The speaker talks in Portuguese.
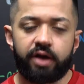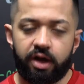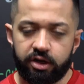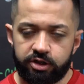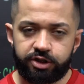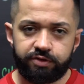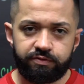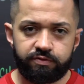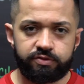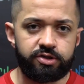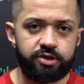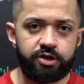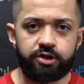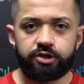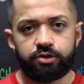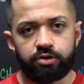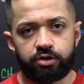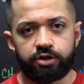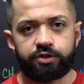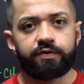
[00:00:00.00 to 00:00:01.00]
ativa o sininho
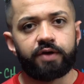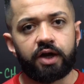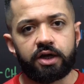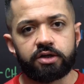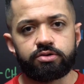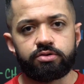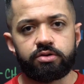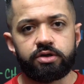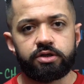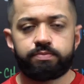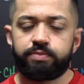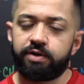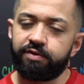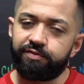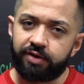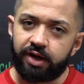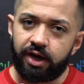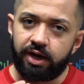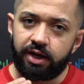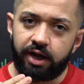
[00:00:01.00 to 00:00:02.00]
de notificações para
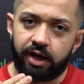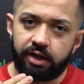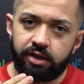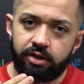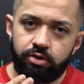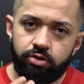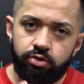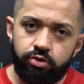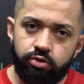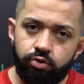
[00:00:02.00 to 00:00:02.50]
ficar ligado em